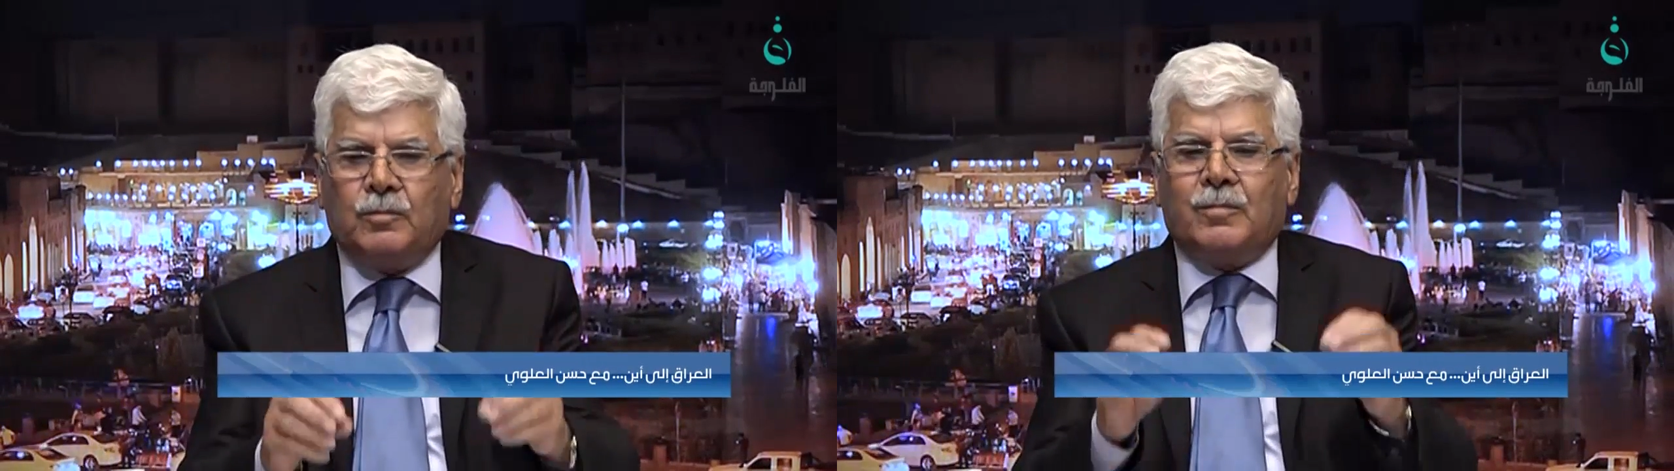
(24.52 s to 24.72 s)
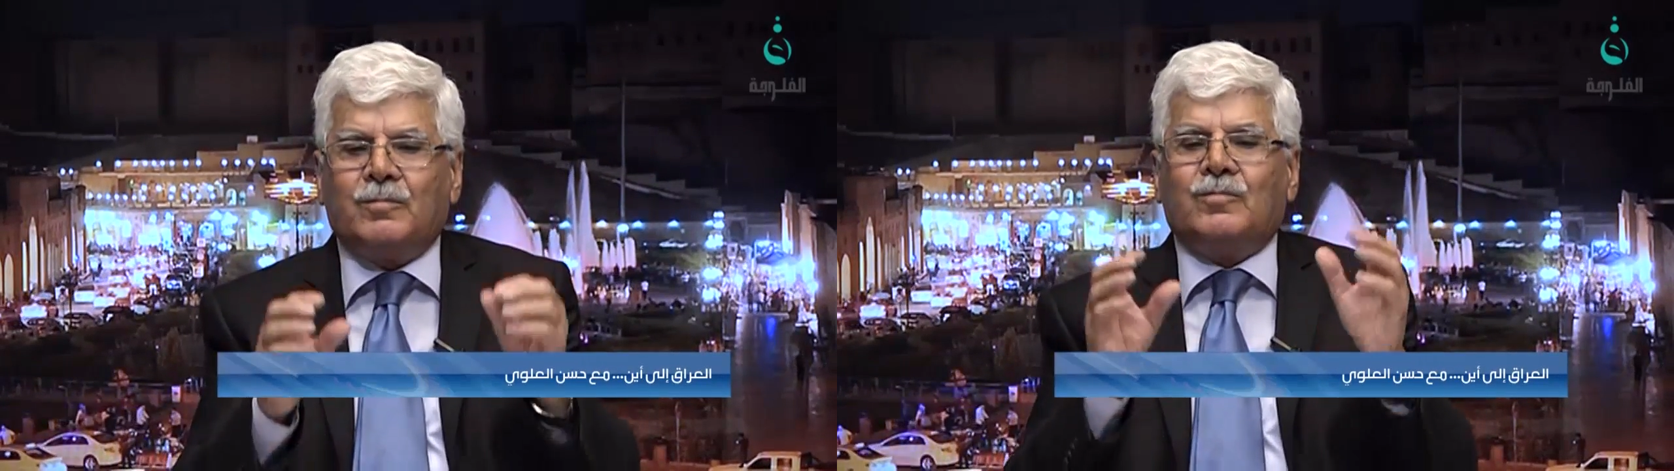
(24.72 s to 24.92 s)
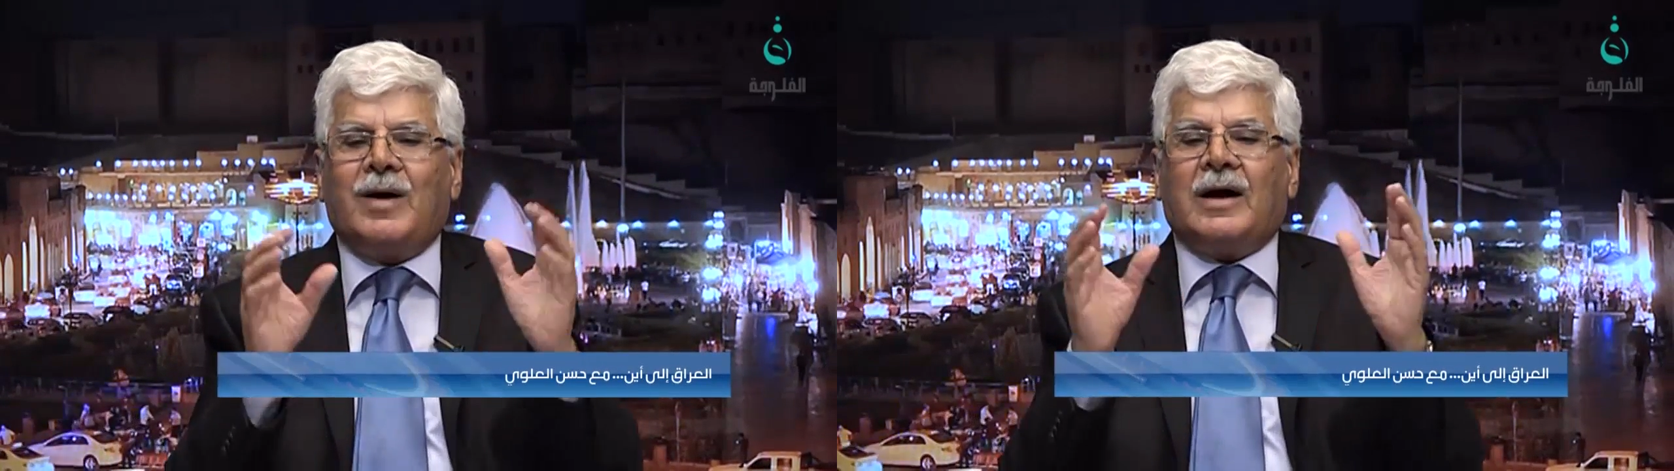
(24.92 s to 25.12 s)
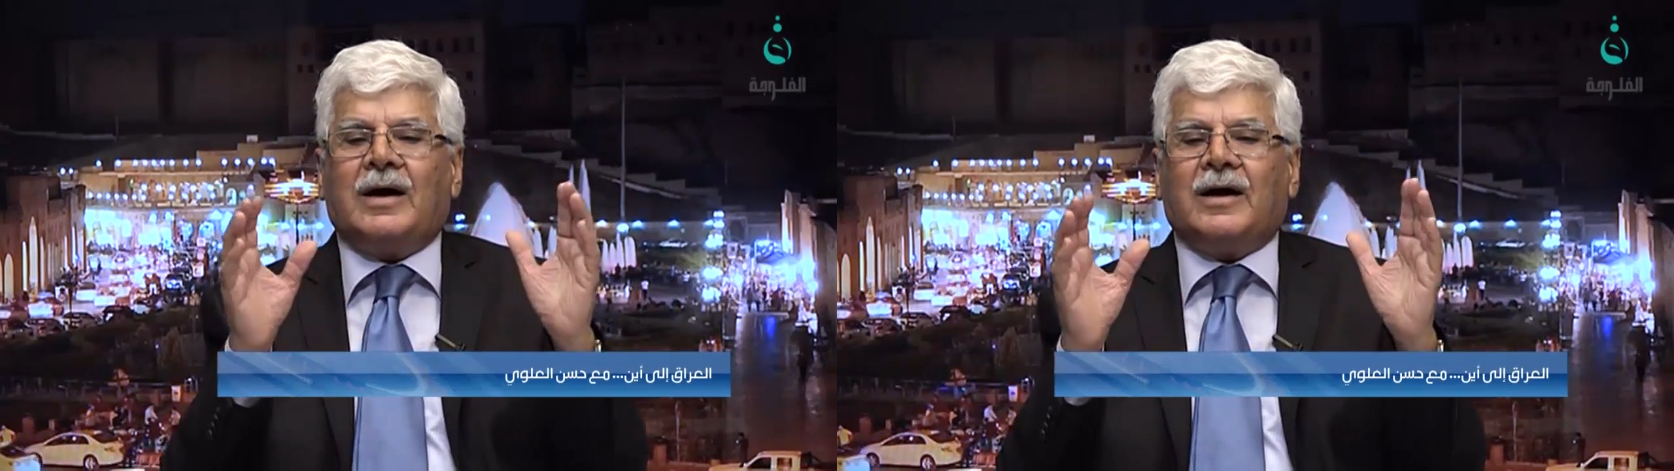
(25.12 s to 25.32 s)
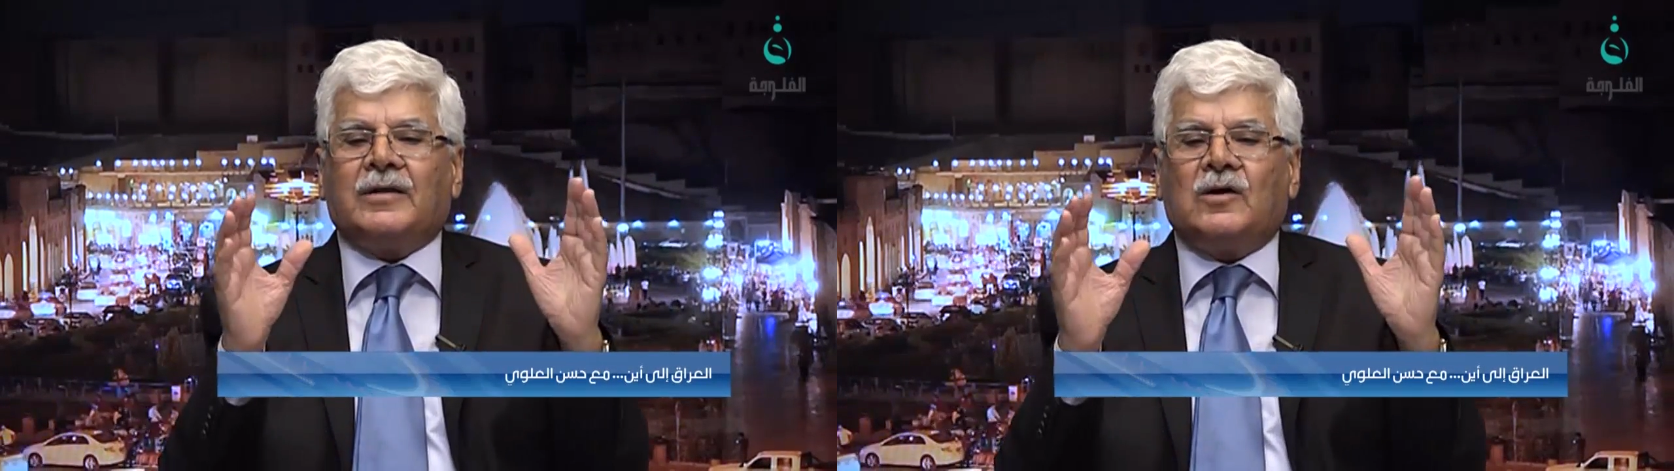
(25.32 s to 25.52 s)
مع
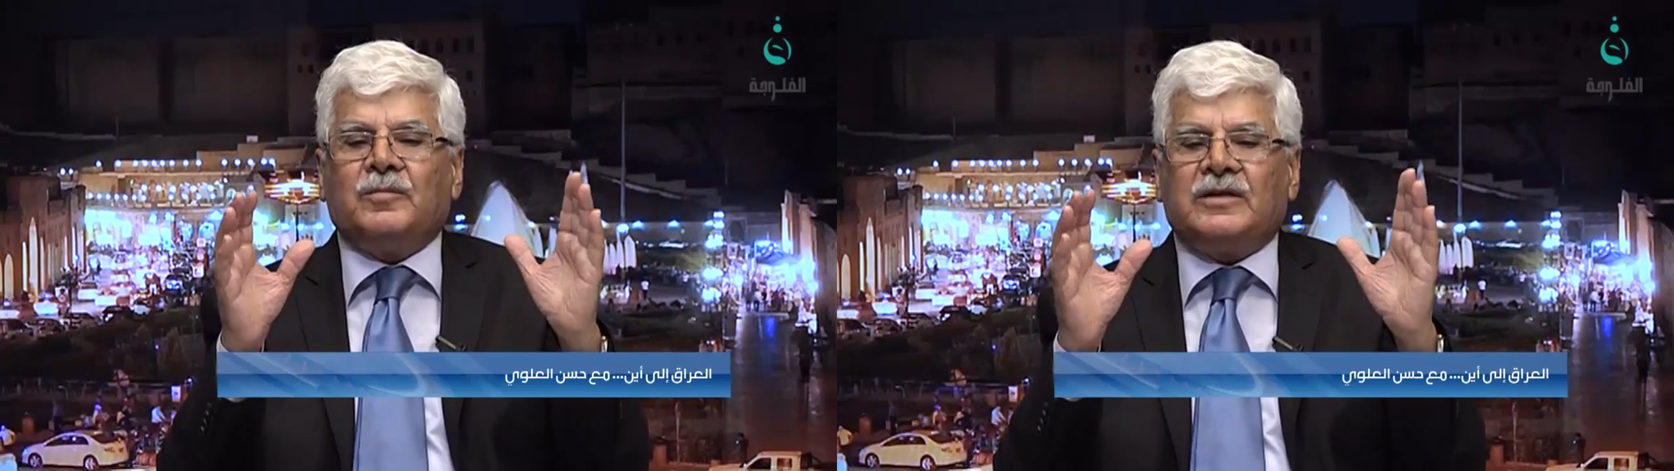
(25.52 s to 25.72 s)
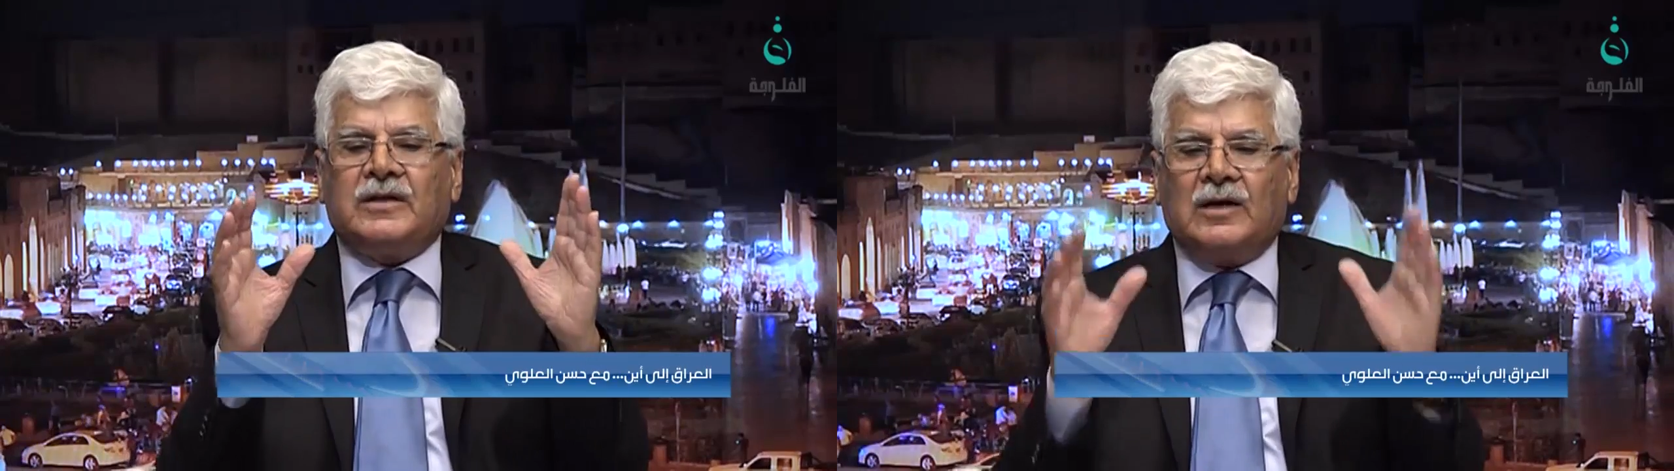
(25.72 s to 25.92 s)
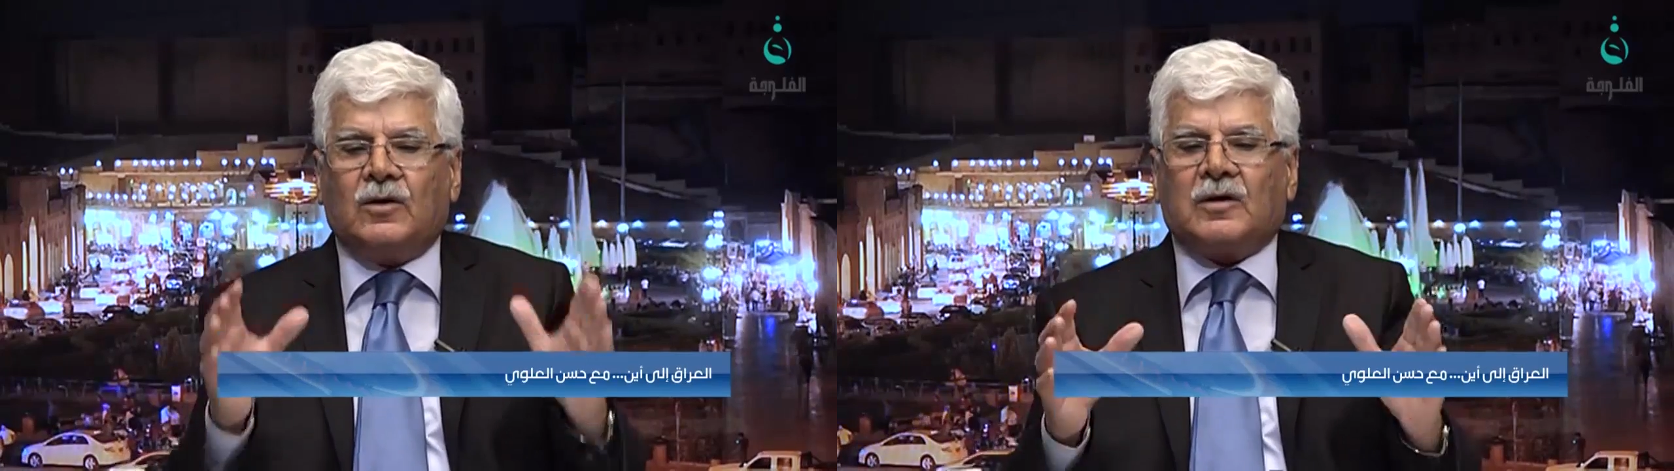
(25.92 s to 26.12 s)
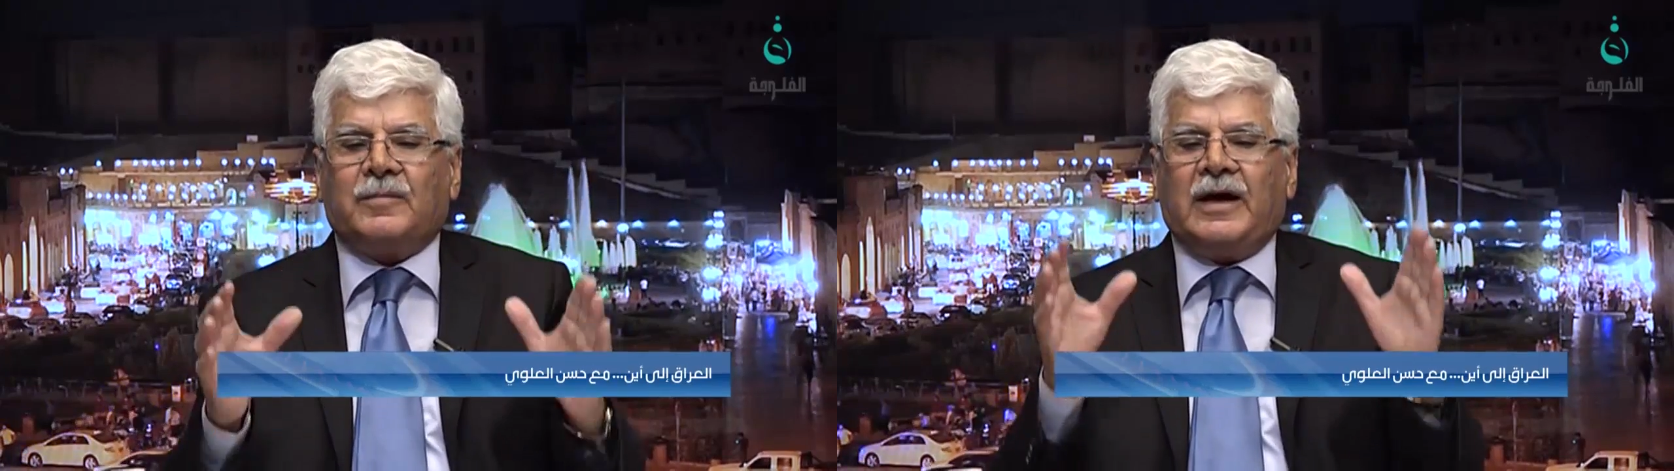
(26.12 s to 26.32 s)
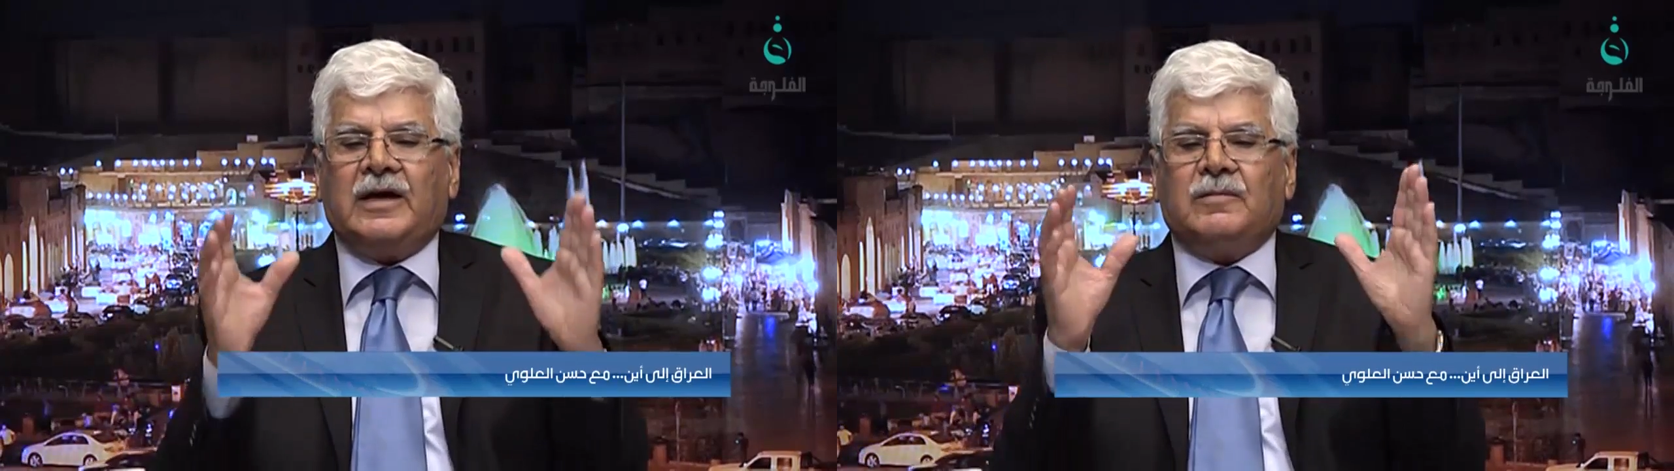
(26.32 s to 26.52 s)
اخذوا
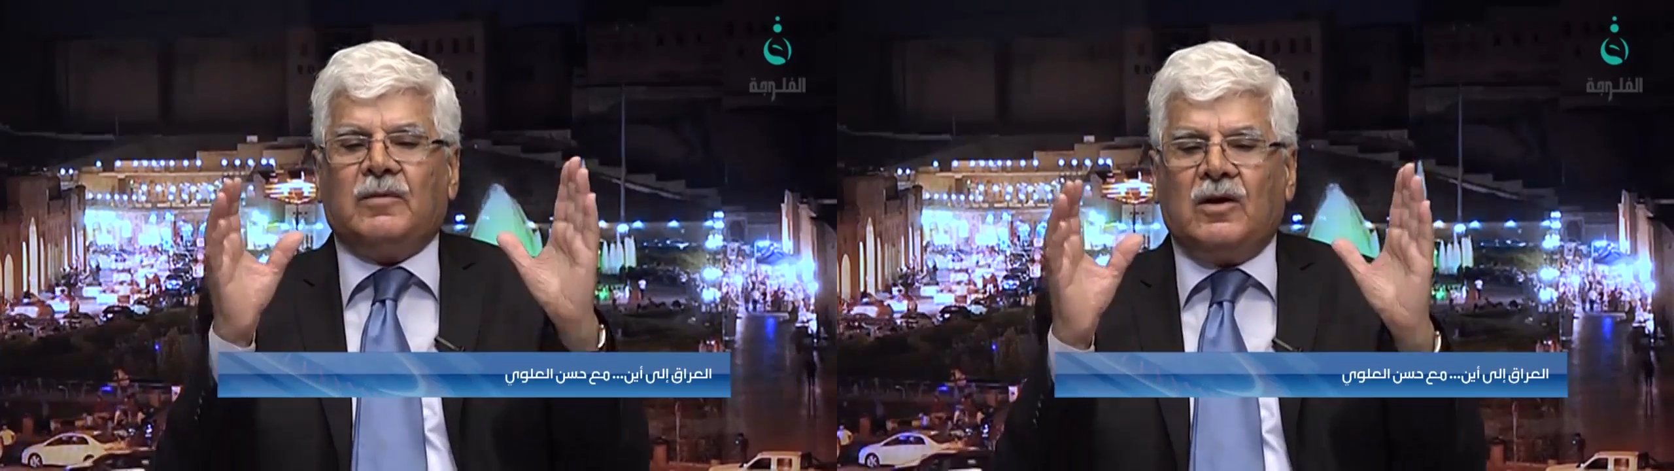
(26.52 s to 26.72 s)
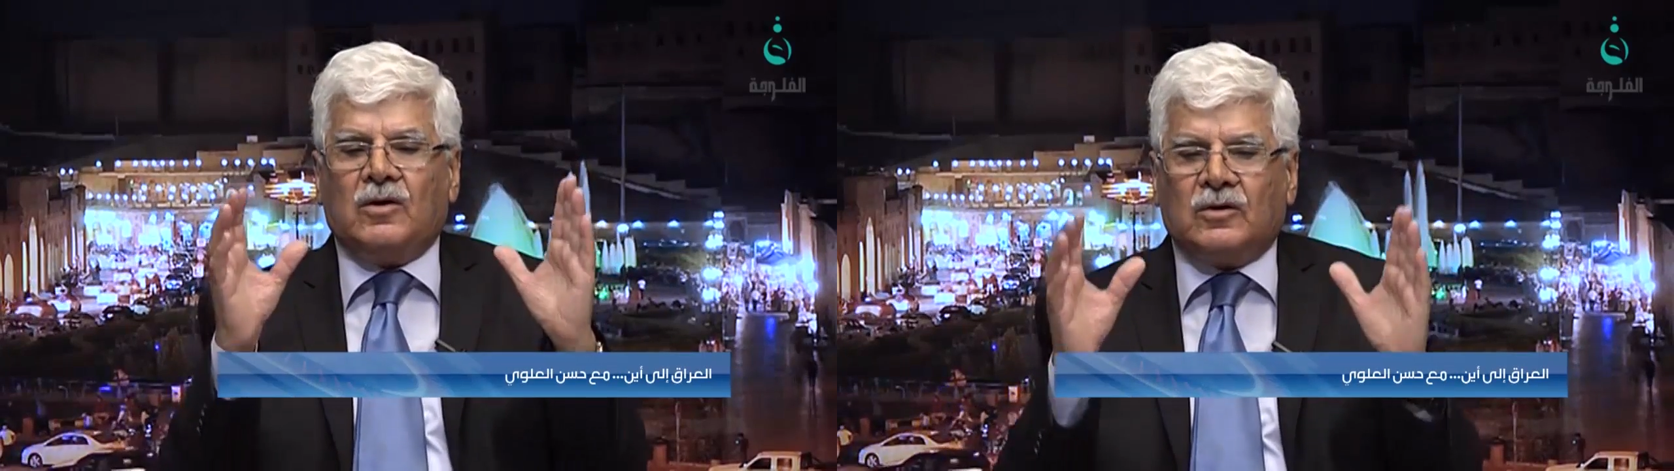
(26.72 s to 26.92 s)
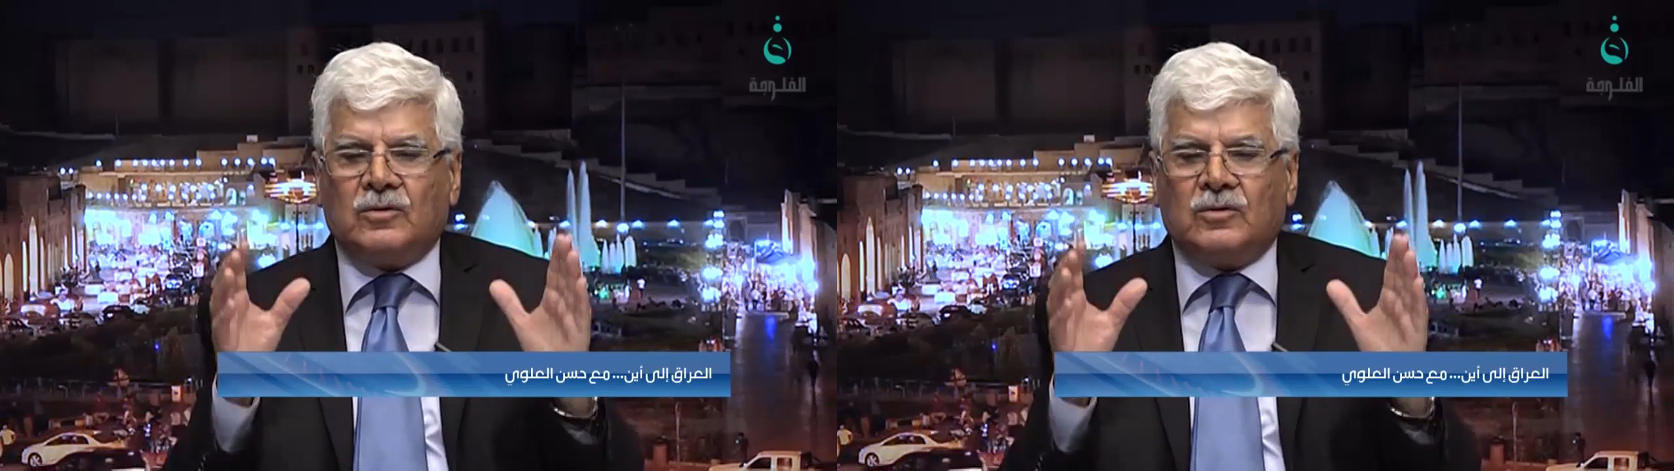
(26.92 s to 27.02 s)
240 مليون